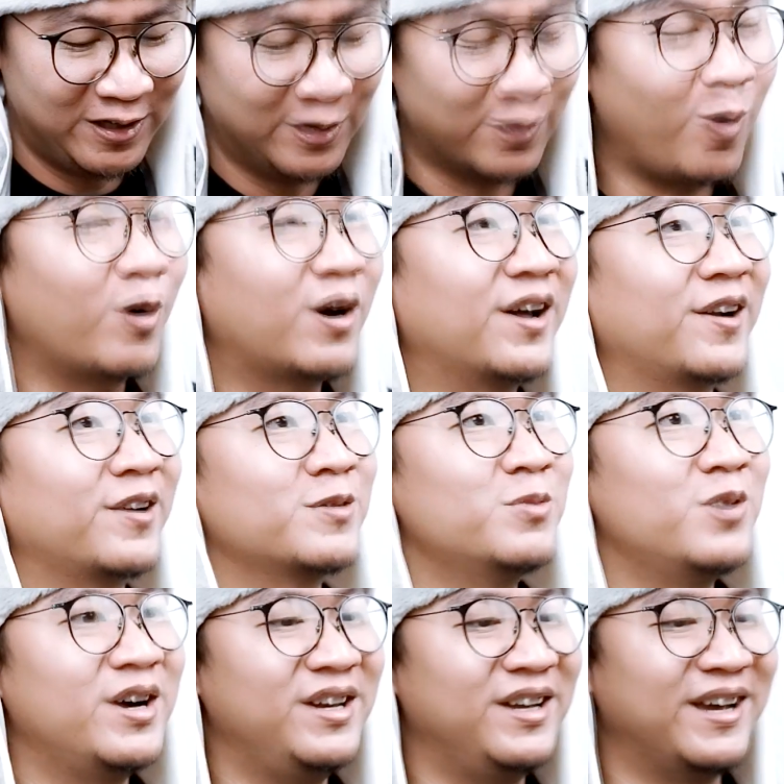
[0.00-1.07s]
Ini rocker
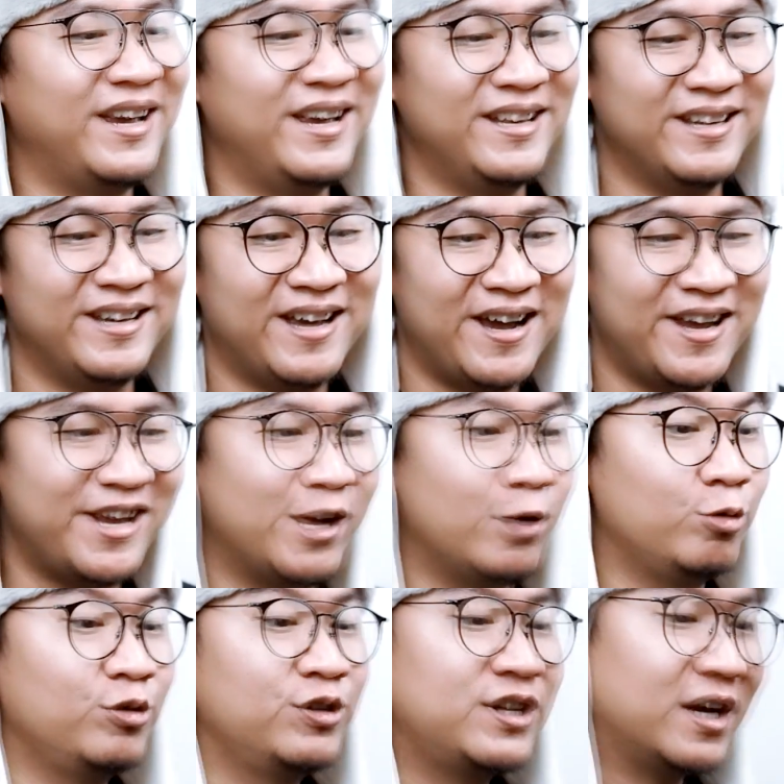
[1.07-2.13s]
semua ini kayaknya ya. Ayah
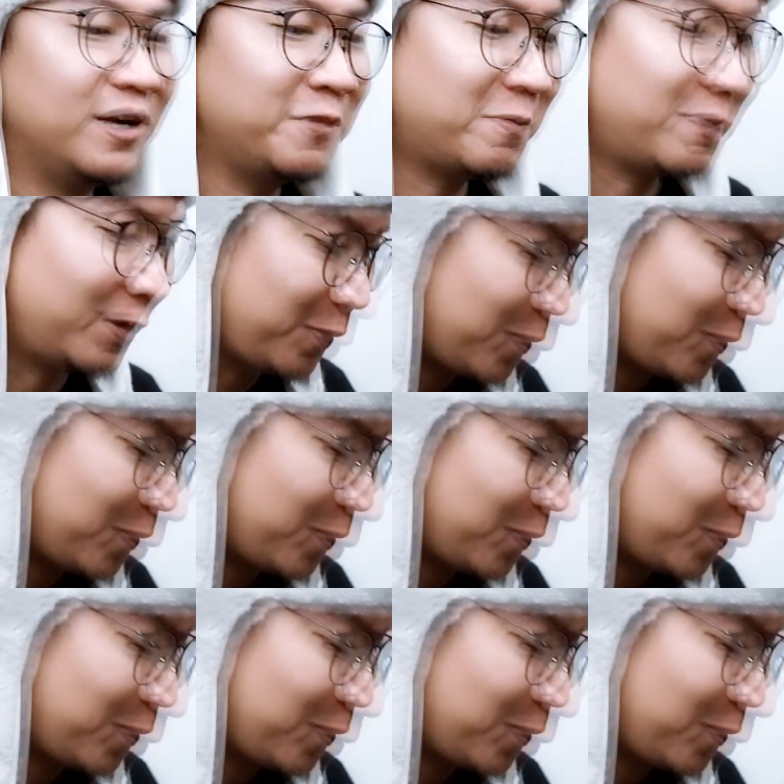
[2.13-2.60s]
Ilusi kan memang